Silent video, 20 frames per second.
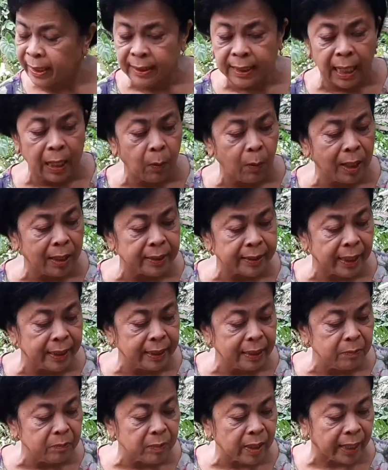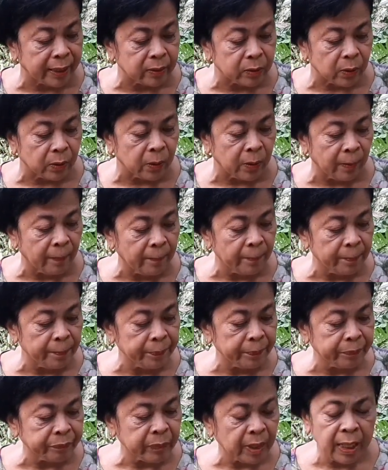ding dalawang tanim na ito,
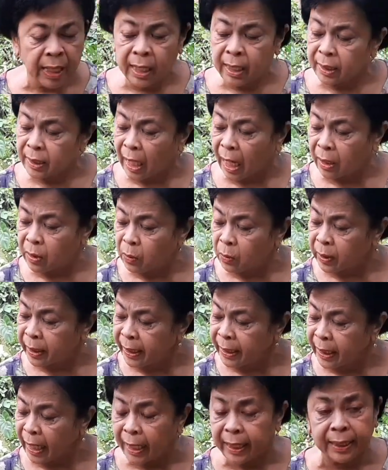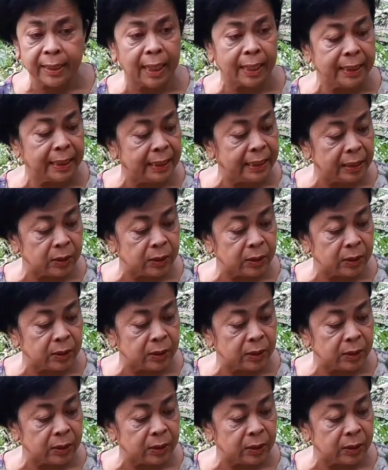tayo rin ay